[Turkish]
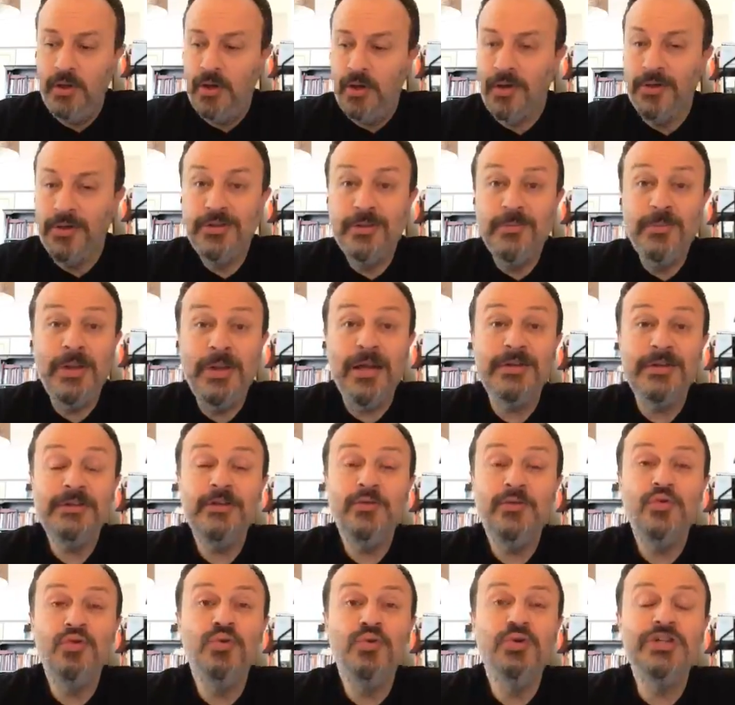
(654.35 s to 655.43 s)
Adamın
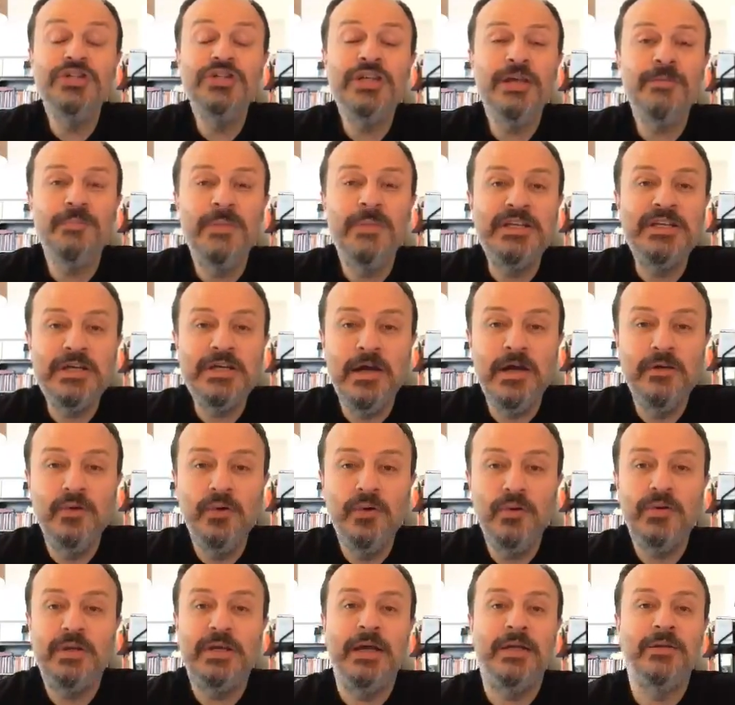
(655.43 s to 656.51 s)
artık yürüyecek mecal
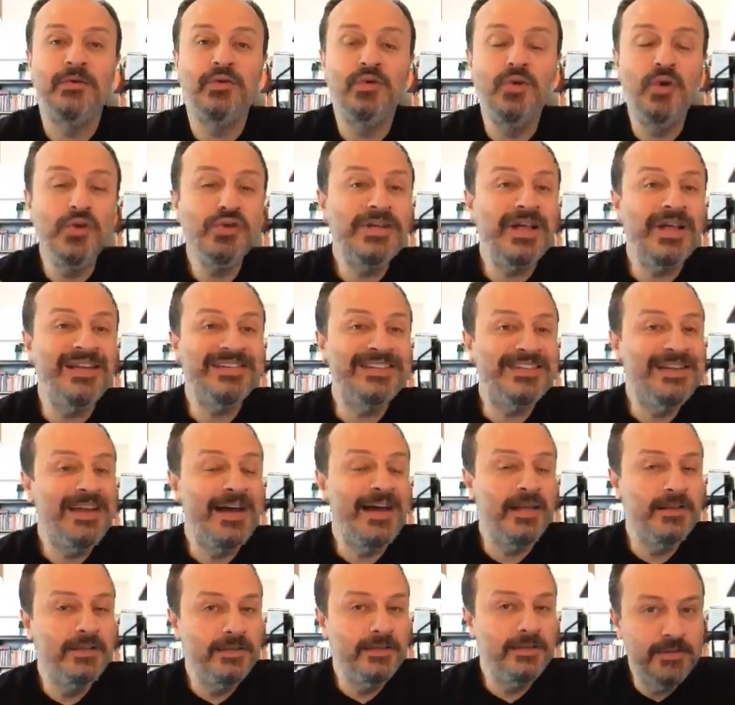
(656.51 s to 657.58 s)
yokken gözaltına
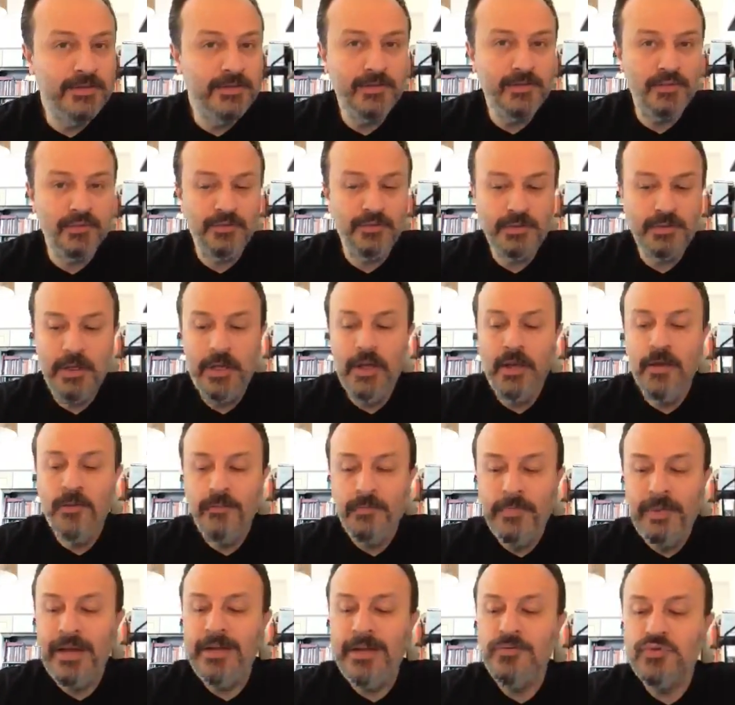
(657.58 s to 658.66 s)
alındığı gün
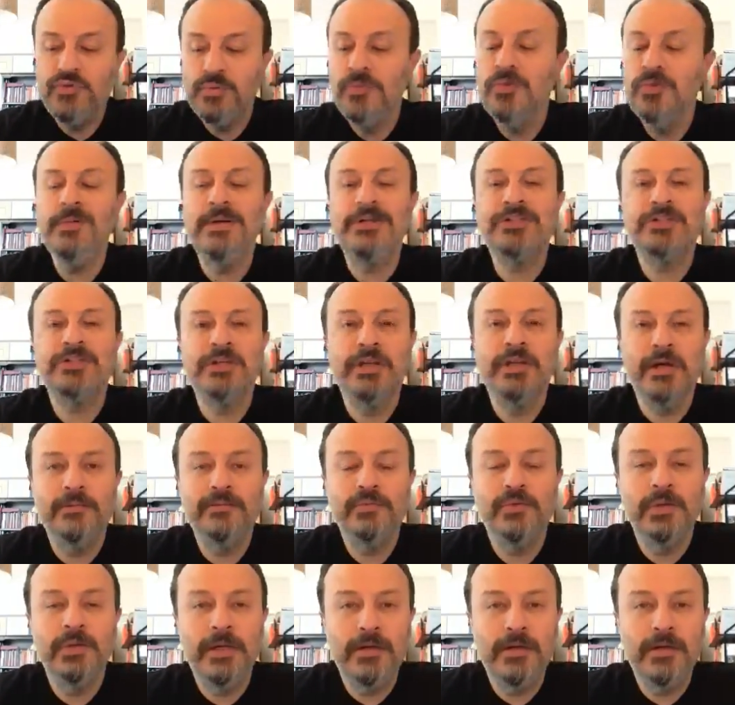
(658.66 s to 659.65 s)
ben Cumhurbaşkanı Abdullah